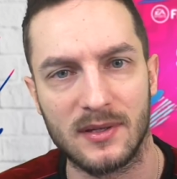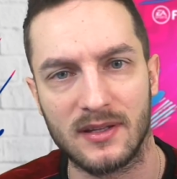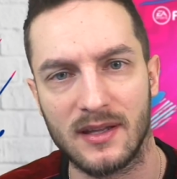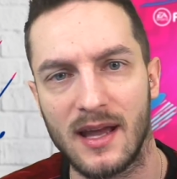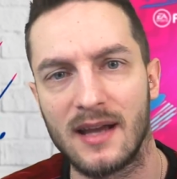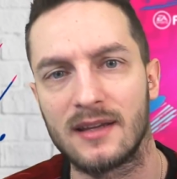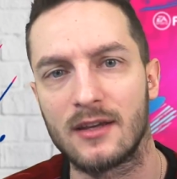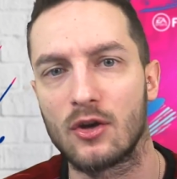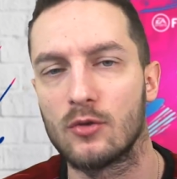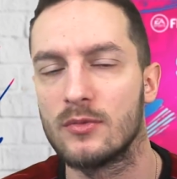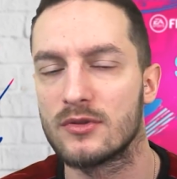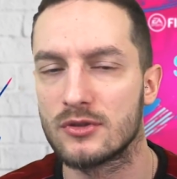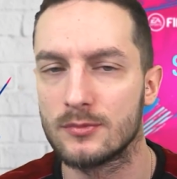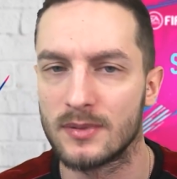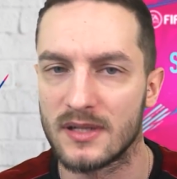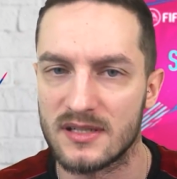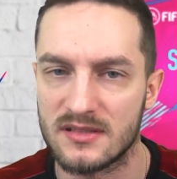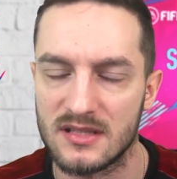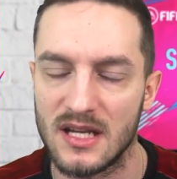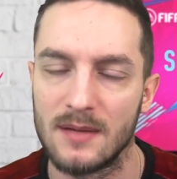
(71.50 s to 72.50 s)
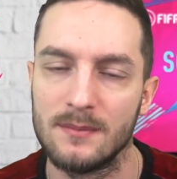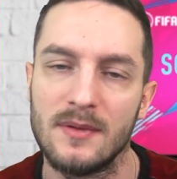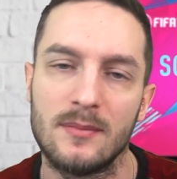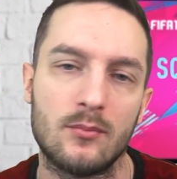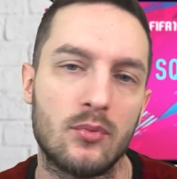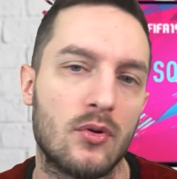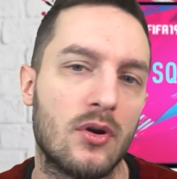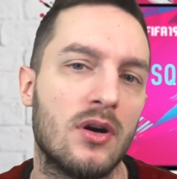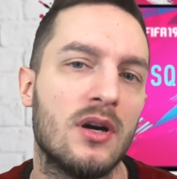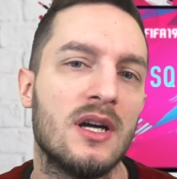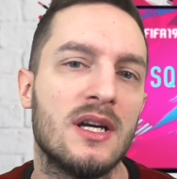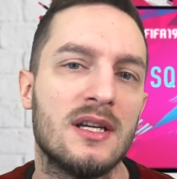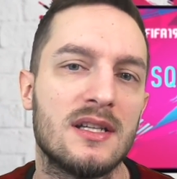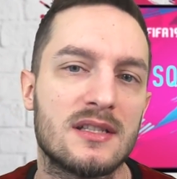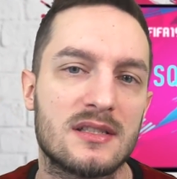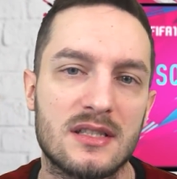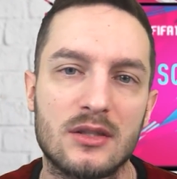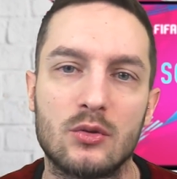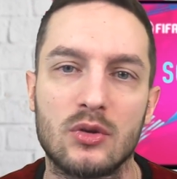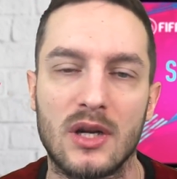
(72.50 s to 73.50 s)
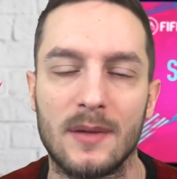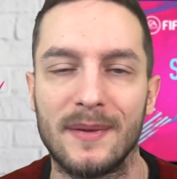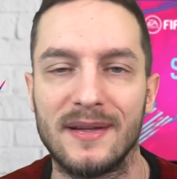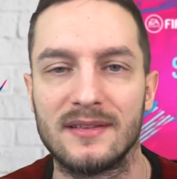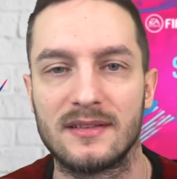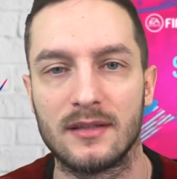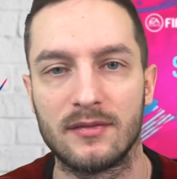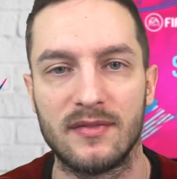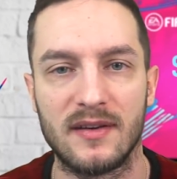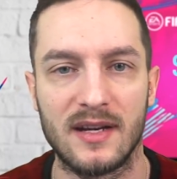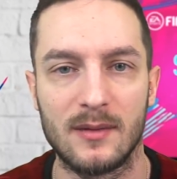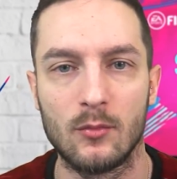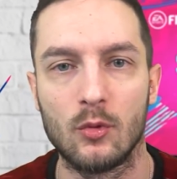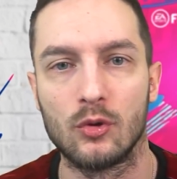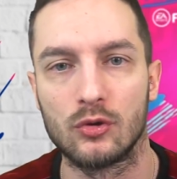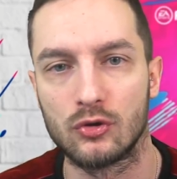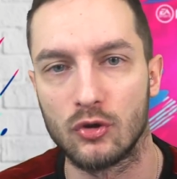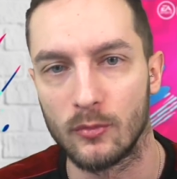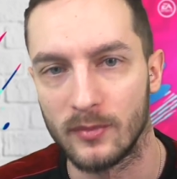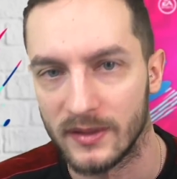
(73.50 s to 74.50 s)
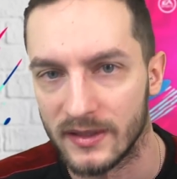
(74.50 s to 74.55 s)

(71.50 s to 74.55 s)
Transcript: perché anche come super sub può sicuramente fare molto